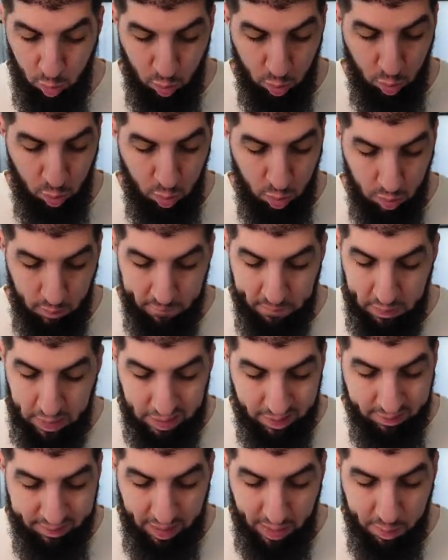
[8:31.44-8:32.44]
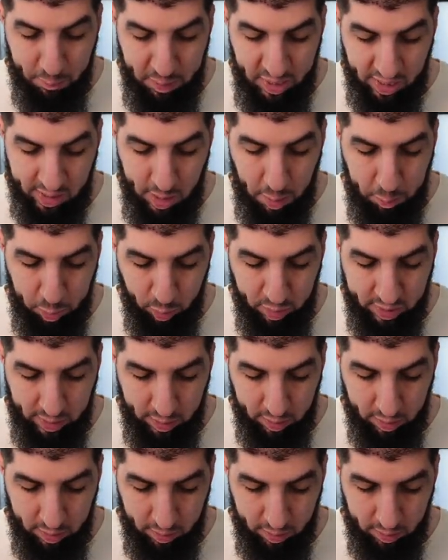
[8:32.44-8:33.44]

euh, ça a bien dépoté. Hein.